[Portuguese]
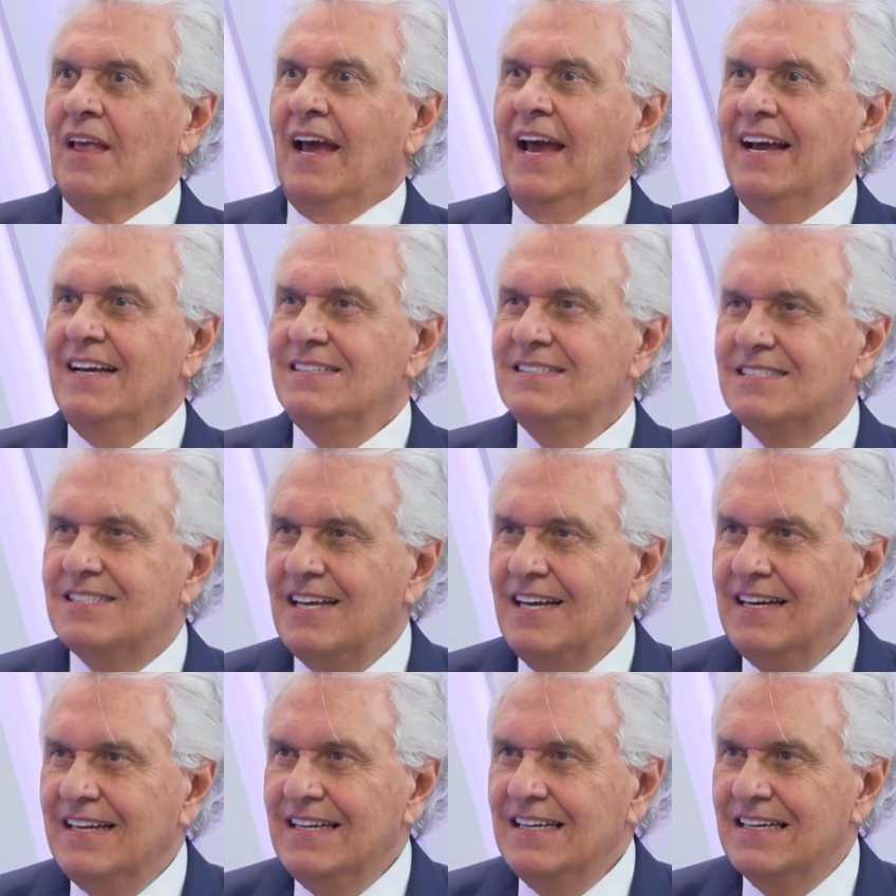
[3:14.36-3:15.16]

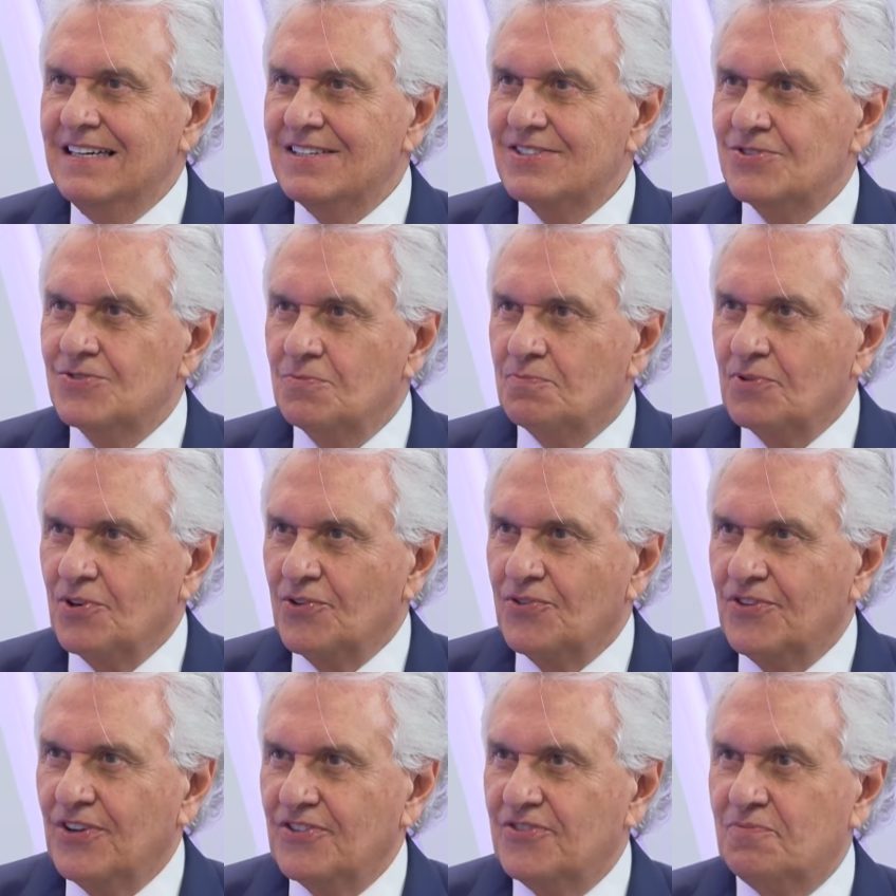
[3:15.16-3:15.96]
reinseri-las no
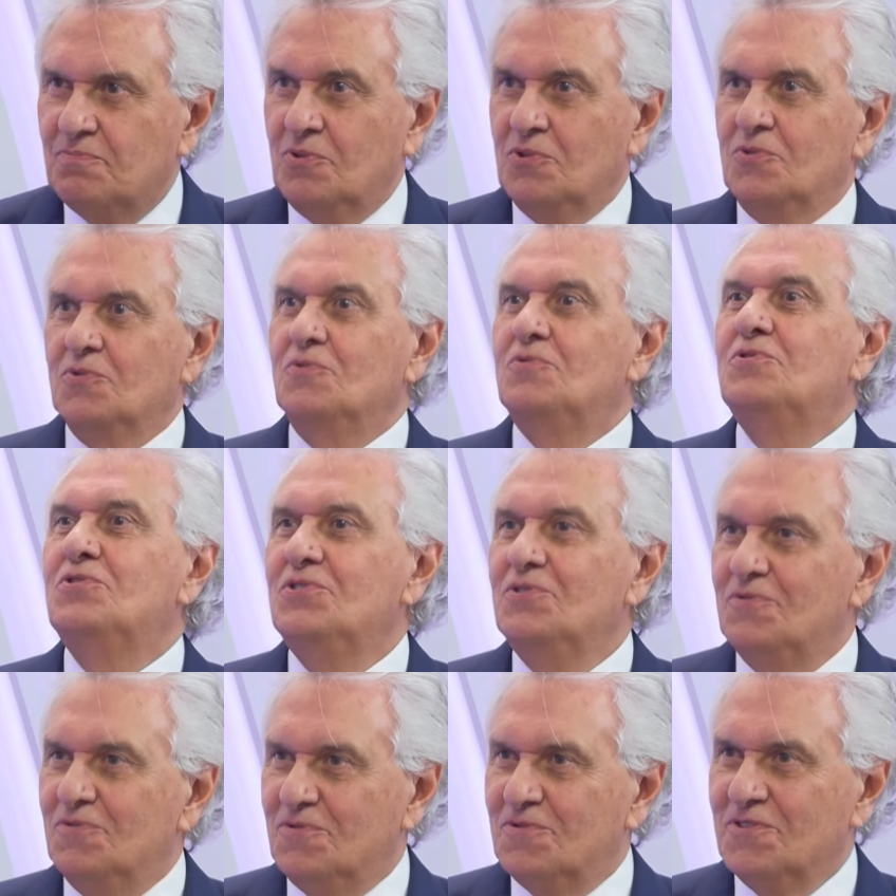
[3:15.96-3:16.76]
processo
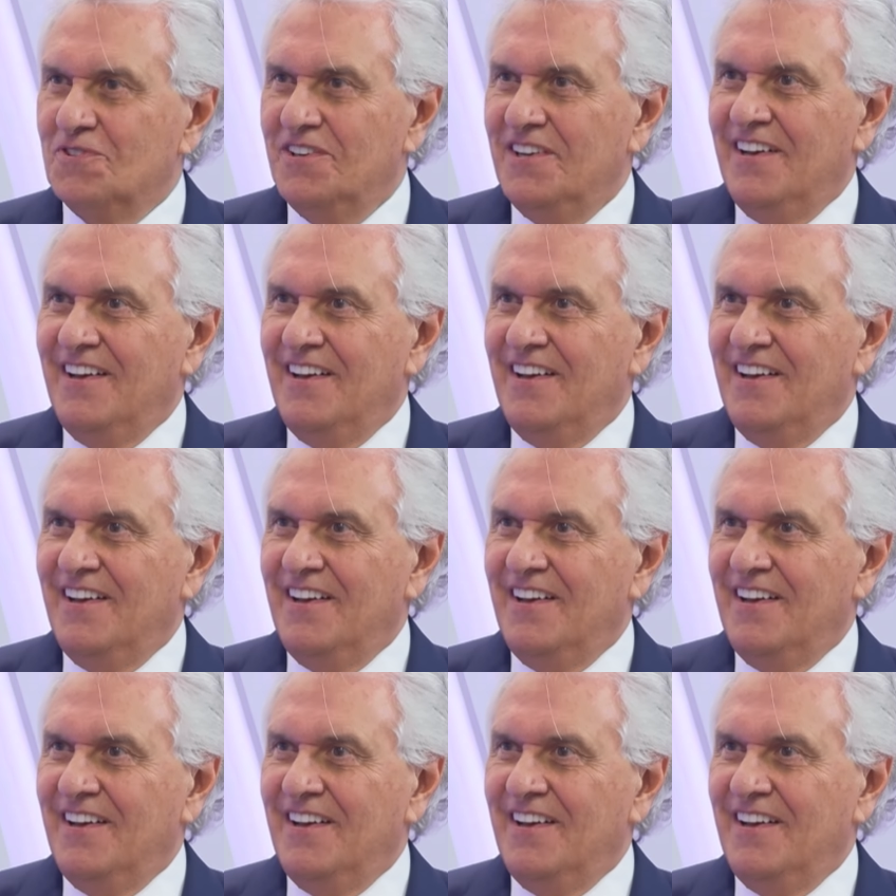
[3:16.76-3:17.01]
produtivo,